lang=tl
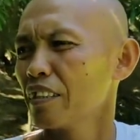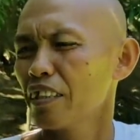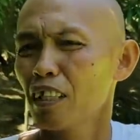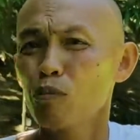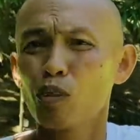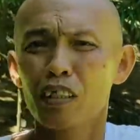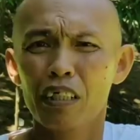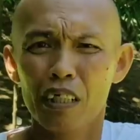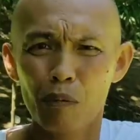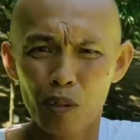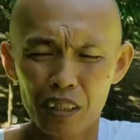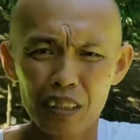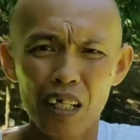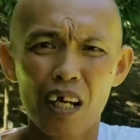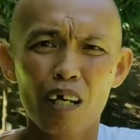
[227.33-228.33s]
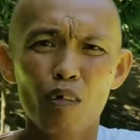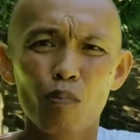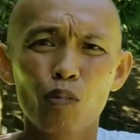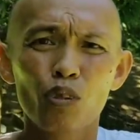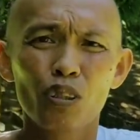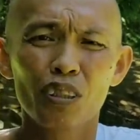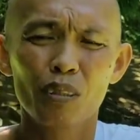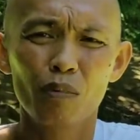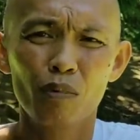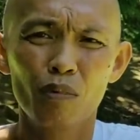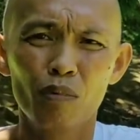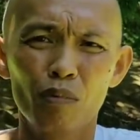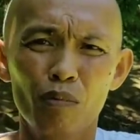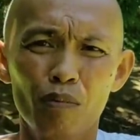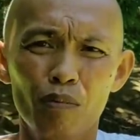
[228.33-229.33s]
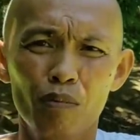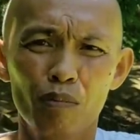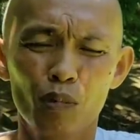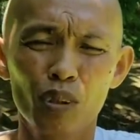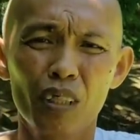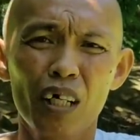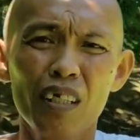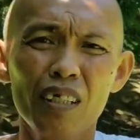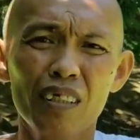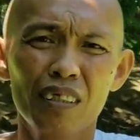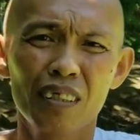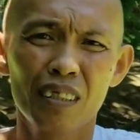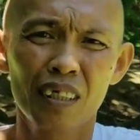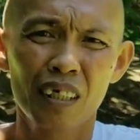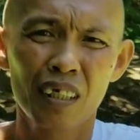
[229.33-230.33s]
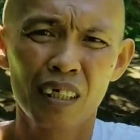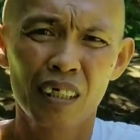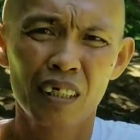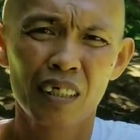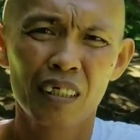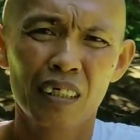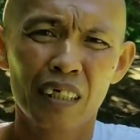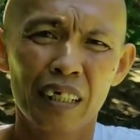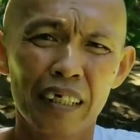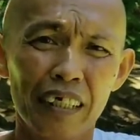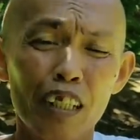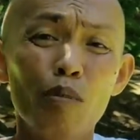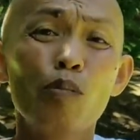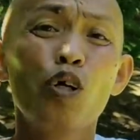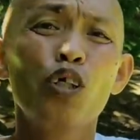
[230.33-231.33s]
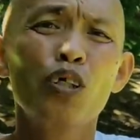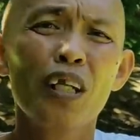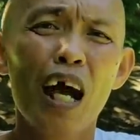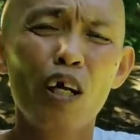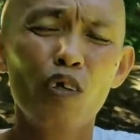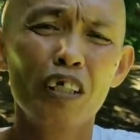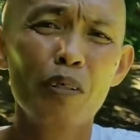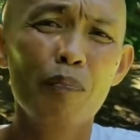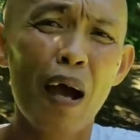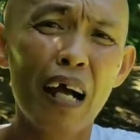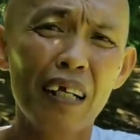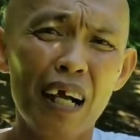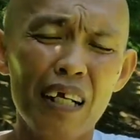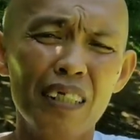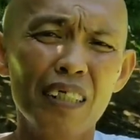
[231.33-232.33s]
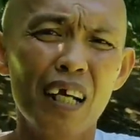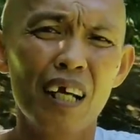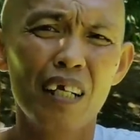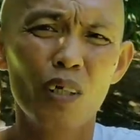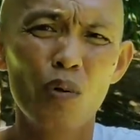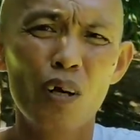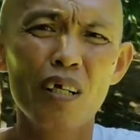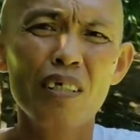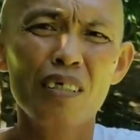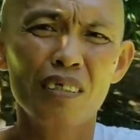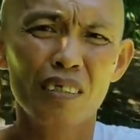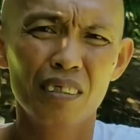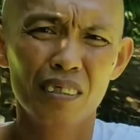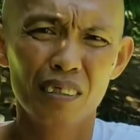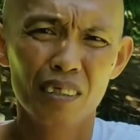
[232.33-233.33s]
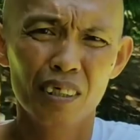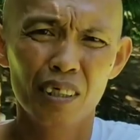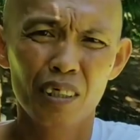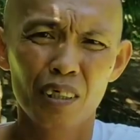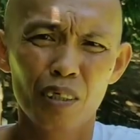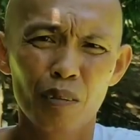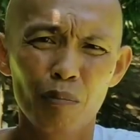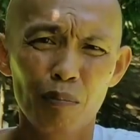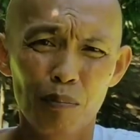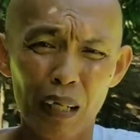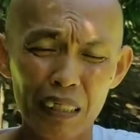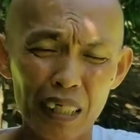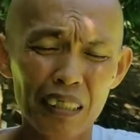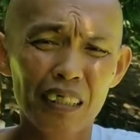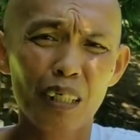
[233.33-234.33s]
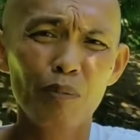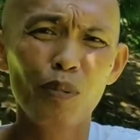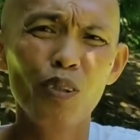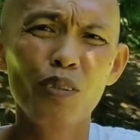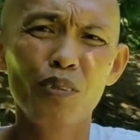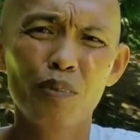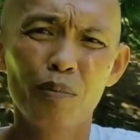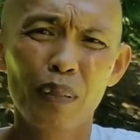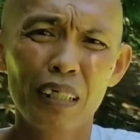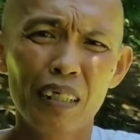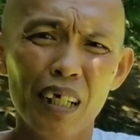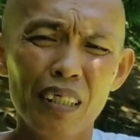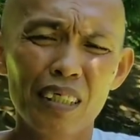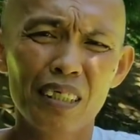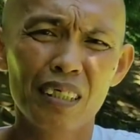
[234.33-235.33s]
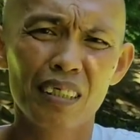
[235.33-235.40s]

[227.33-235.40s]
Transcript: Gilmore ka pa sa Bosan. Unsingaan? Gilmore, na ako lang ipakang sa kuan. Blackcats gapon, Blackcats.